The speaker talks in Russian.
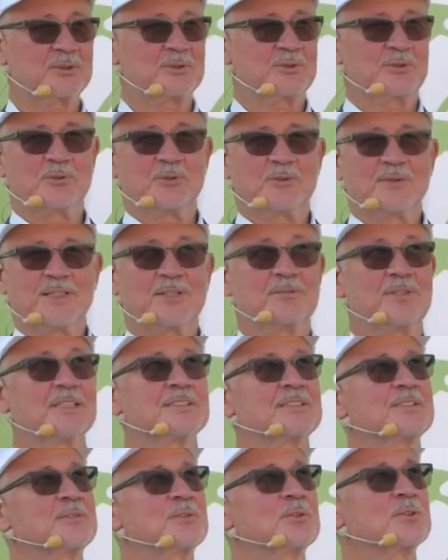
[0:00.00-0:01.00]
бы, чего
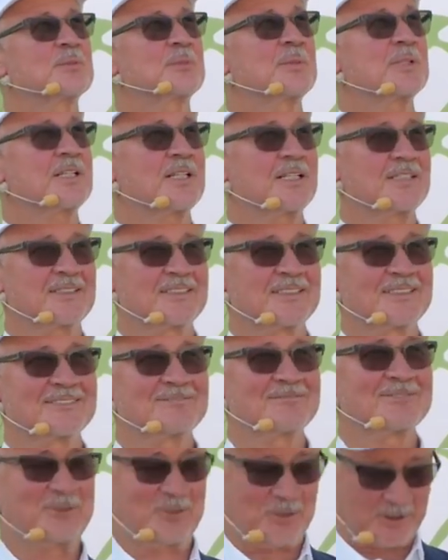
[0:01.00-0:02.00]
волноваться, все же прекрасно,
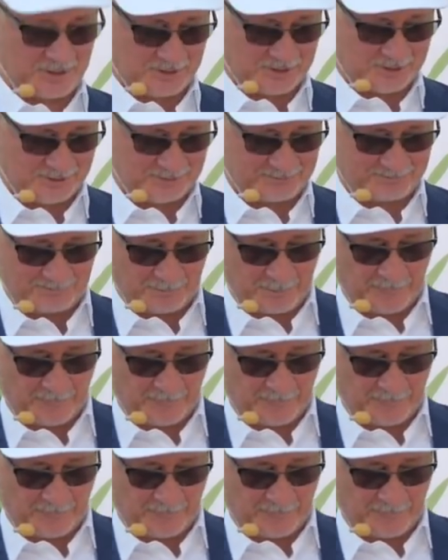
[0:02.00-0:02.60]
все хорошо.